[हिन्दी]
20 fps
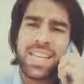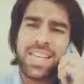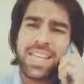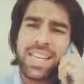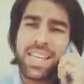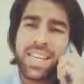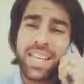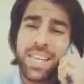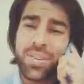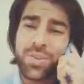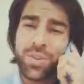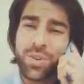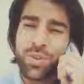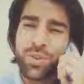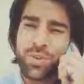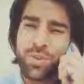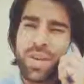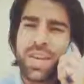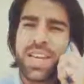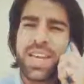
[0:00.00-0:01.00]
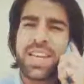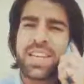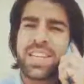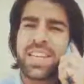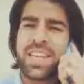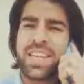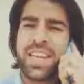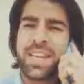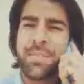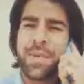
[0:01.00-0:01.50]
अली जान क्यों कि तुम्हें याद
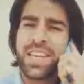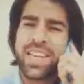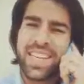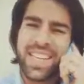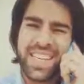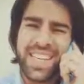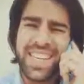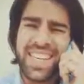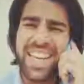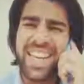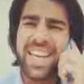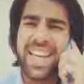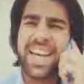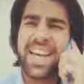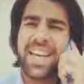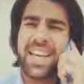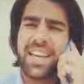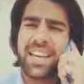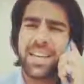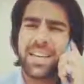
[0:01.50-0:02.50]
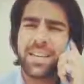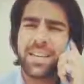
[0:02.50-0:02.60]
करके मैंने कीड़े लाया